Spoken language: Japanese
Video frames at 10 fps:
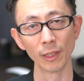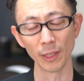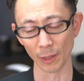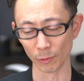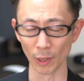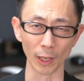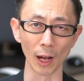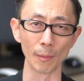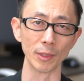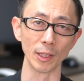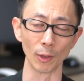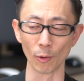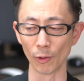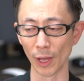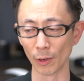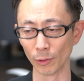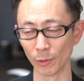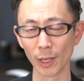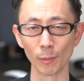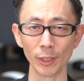ね、上から目線でこの野郎って言
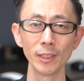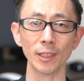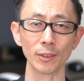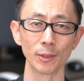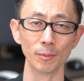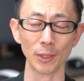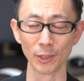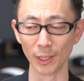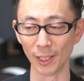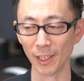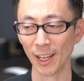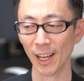われてもいいんです別に